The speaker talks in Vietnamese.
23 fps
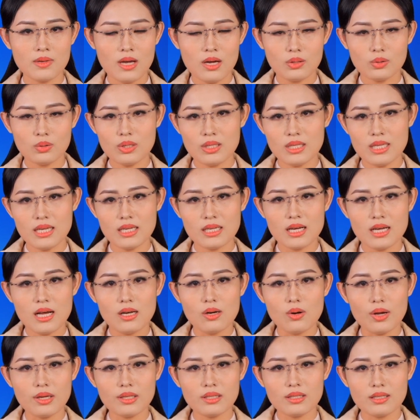Tuy nhiên,
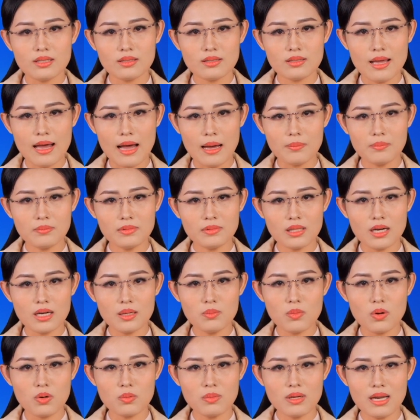lợi nhuận giảm tới
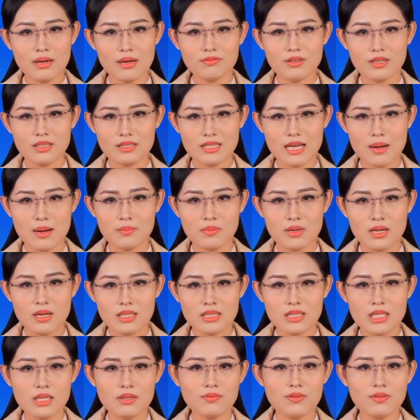bốn mươi lăm phần trăm,
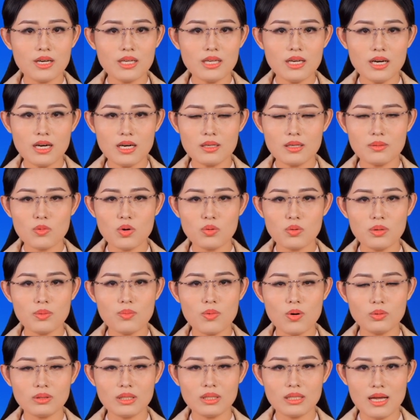chỉ với hơn bốn mươi
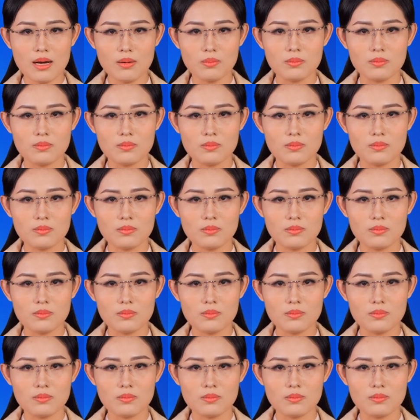bốn tỷ đồng.